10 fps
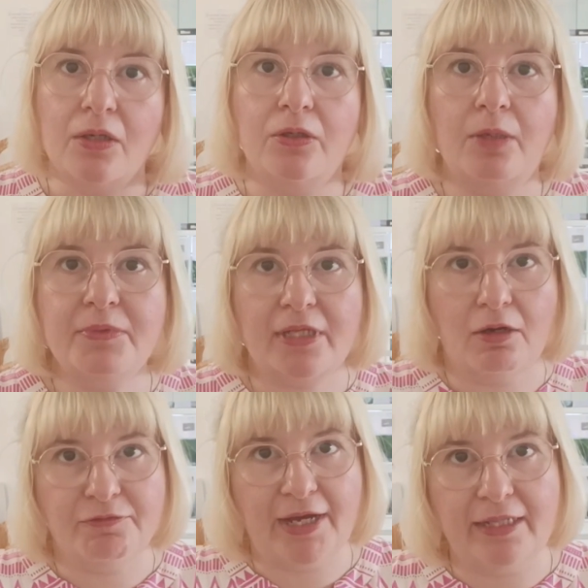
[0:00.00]
Kommt
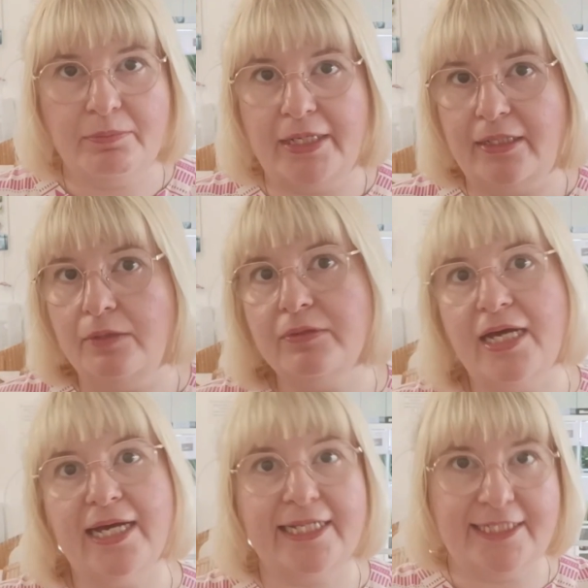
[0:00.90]
drauf an, bei
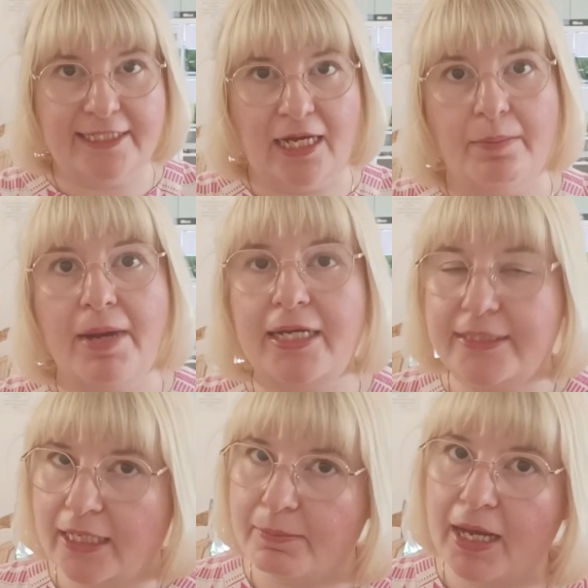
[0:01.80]
Neocaridina mache ich
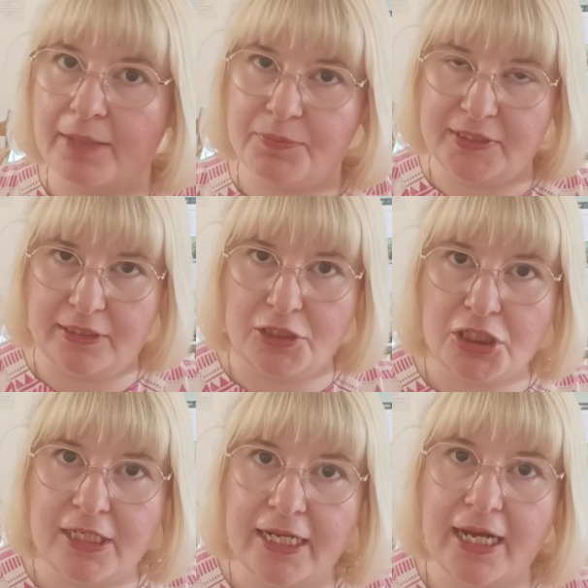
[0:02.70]
es einmal ein bisschen
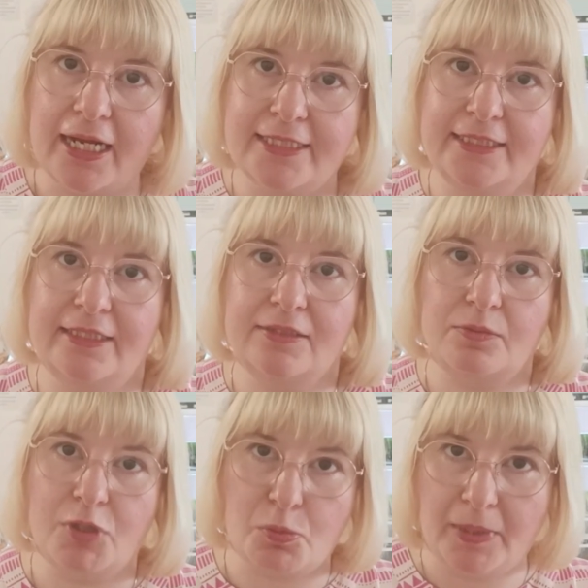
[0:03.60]
schneller, als ich das
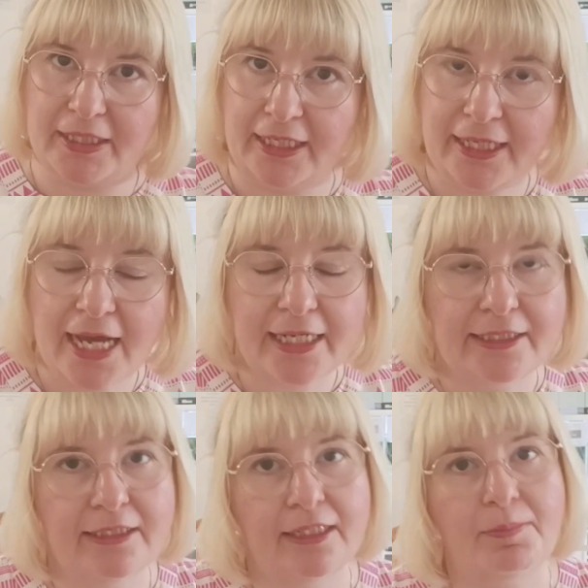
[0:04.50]
zum Beispiel bei den
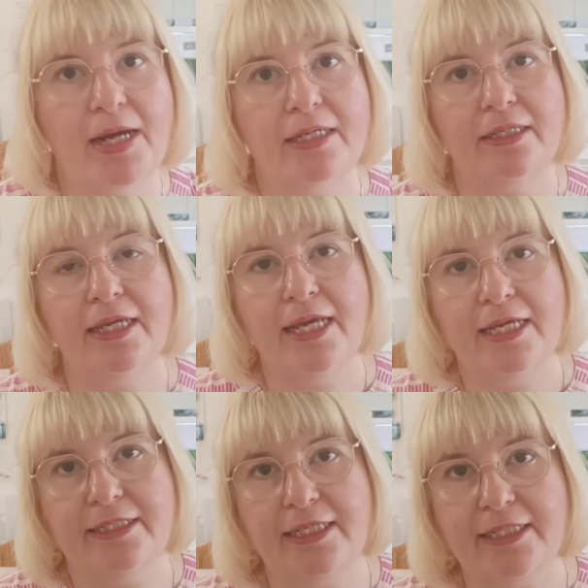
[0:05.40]
Caridina mache,
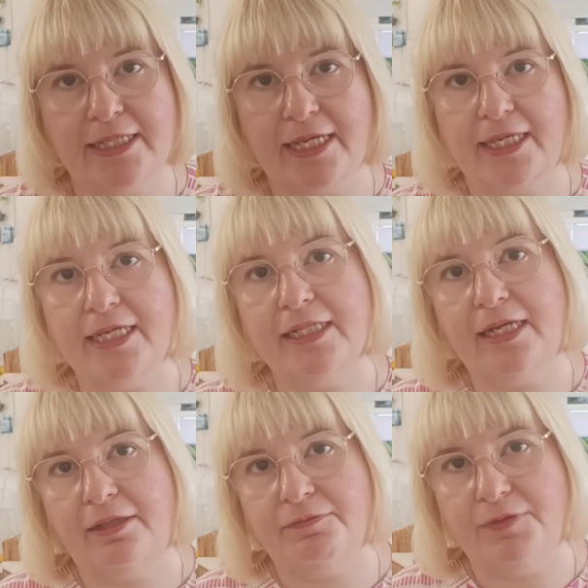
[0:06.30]
die in der Regel
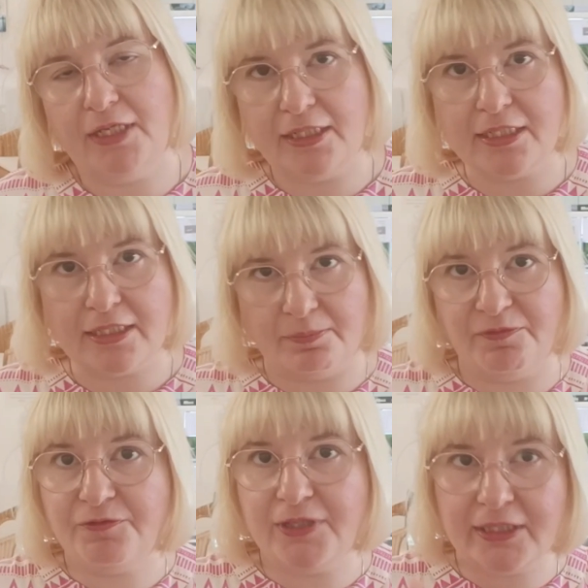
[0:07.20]
ein wenig
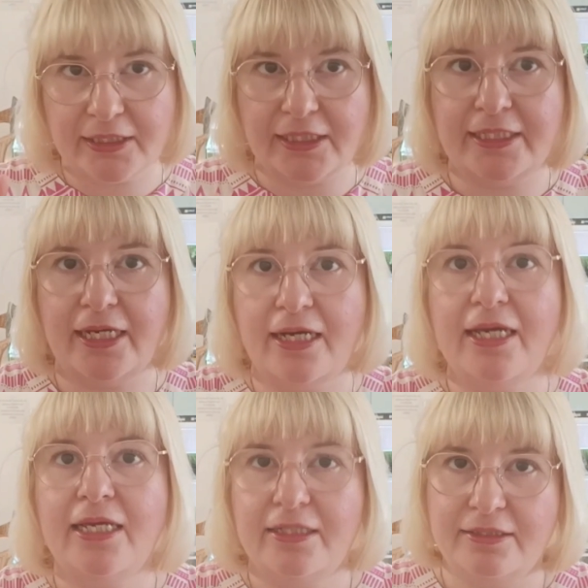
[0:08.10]
empfindlicher
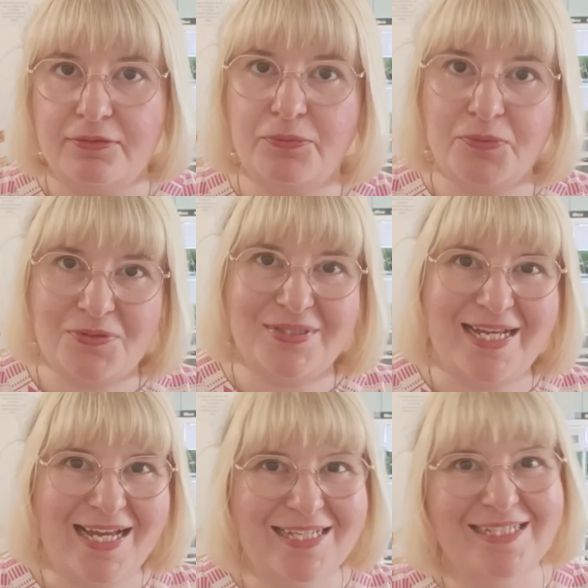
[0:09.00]

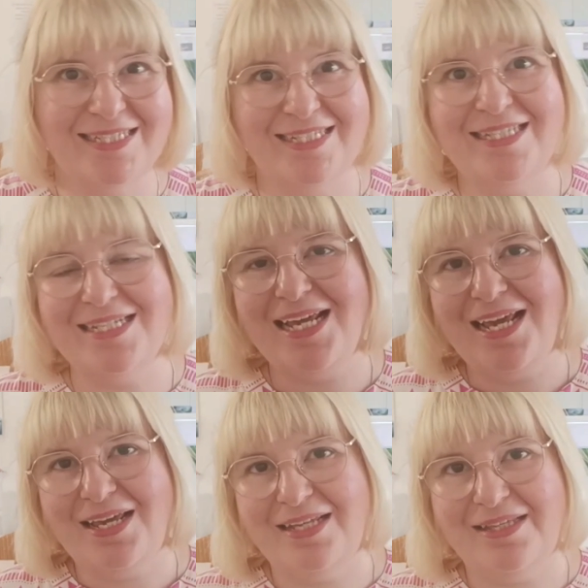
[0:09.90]
sozusagen sind
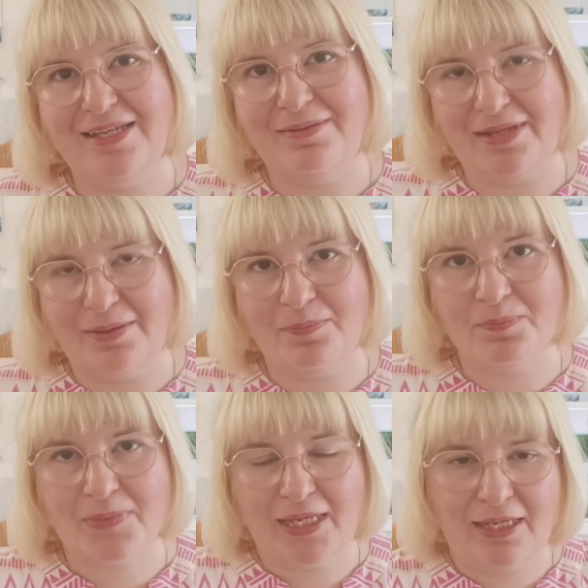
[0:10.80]
in den
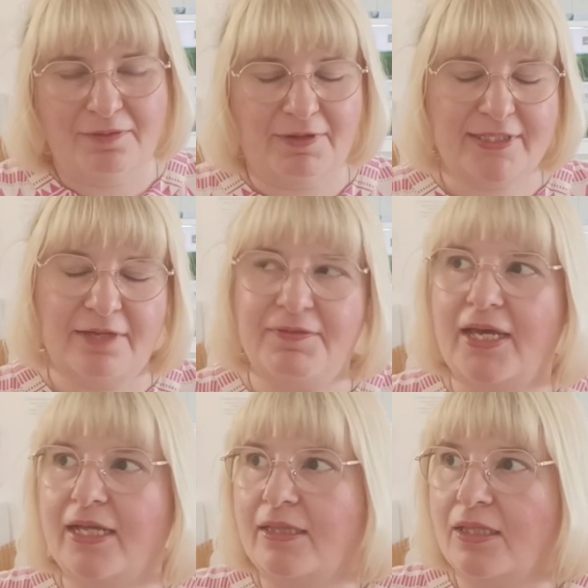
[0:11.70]
ähm,
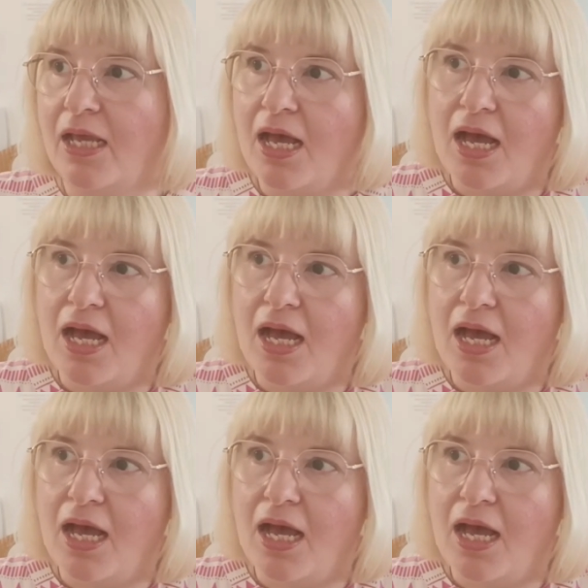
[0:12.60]
Wasserwerten.